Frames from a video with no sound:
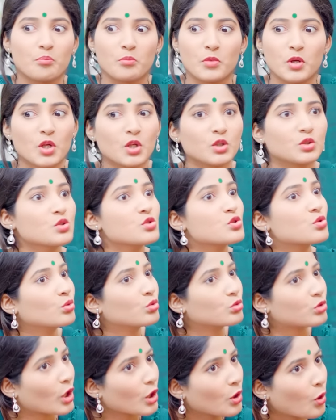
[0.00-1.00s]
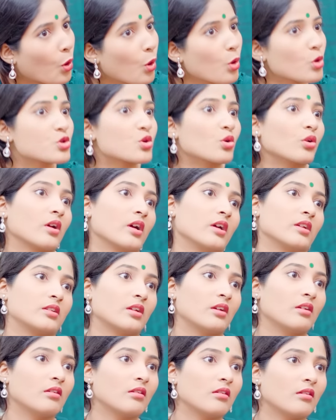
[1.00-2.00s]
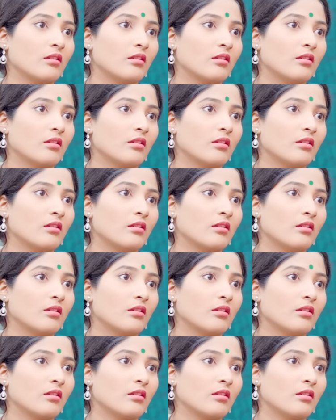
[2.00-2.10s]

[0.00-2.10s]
मेरे तो सुनते ही होश उड़ गए थे